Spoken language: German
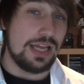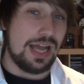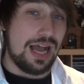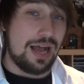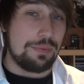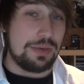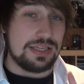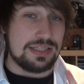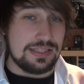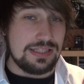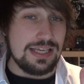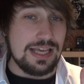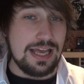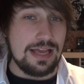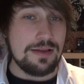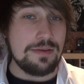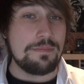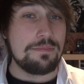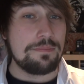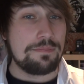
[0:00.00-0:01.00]
Aber
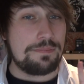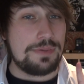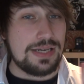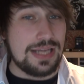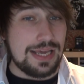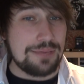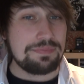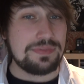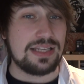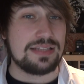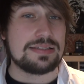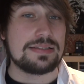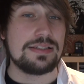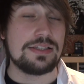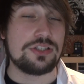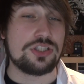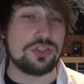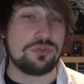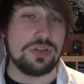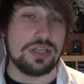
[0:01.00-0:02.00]
hier bleibt das
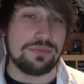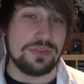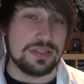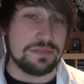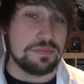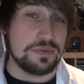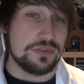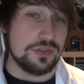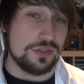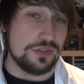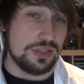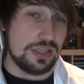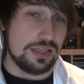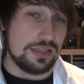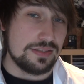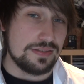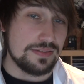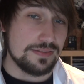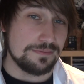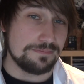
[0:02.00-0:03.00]
Lichtschwert was
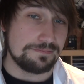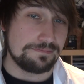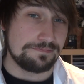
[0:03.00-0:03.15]
Besonderes.